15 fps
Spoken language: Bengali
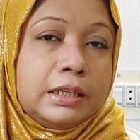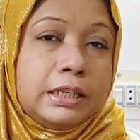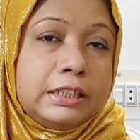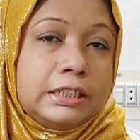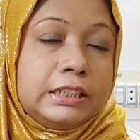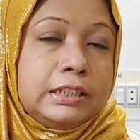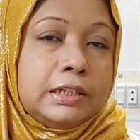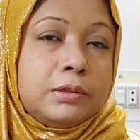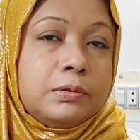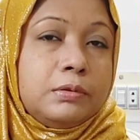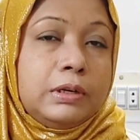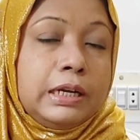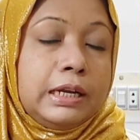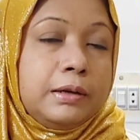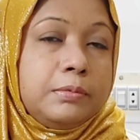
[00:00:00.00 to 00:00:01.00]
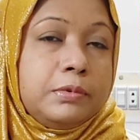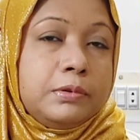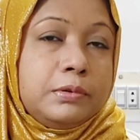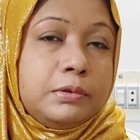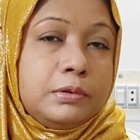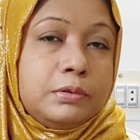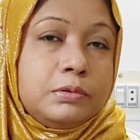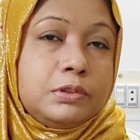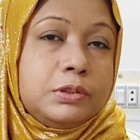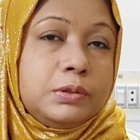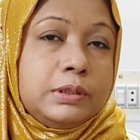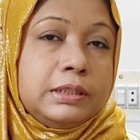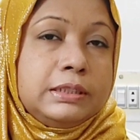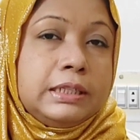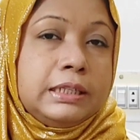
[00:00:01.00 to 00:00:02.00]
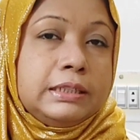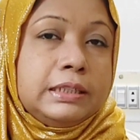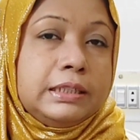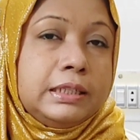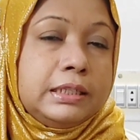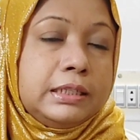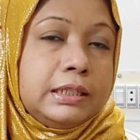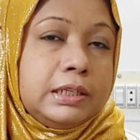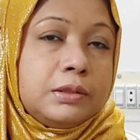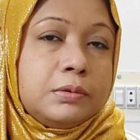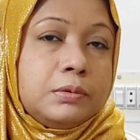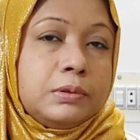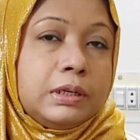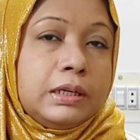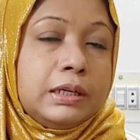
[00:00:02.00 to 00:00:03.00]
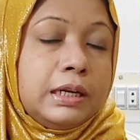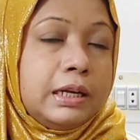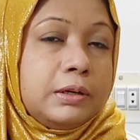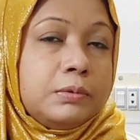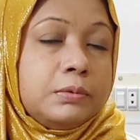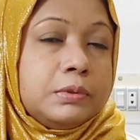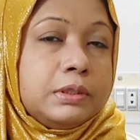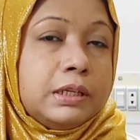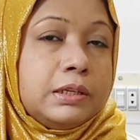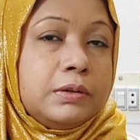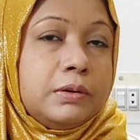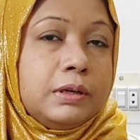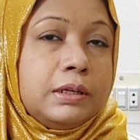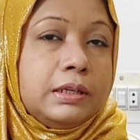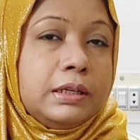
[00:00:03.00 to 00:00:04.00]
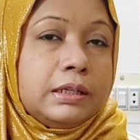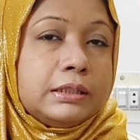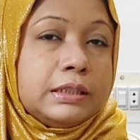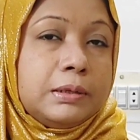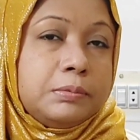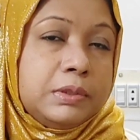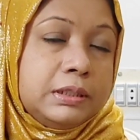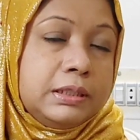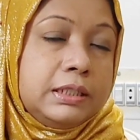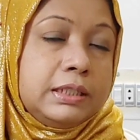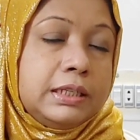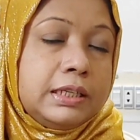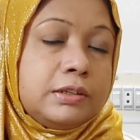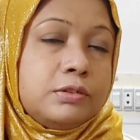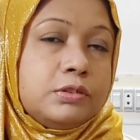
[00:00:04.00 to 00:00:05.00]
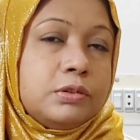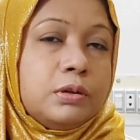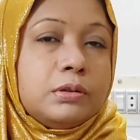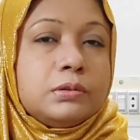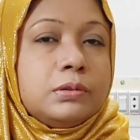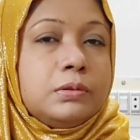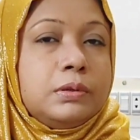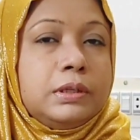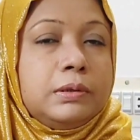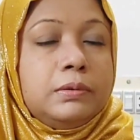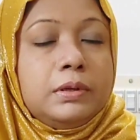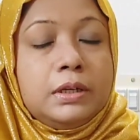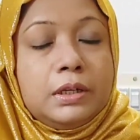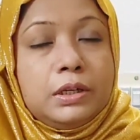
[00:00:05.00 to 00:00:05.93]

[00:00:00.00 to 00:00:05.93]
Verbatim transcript: এই শিরাগুলো এমন লুজ হয়ে যায় যে লিঙ্গের গোড়ার আর উত্থান হয় না সামনের দিকে একটু শক্ত হলেও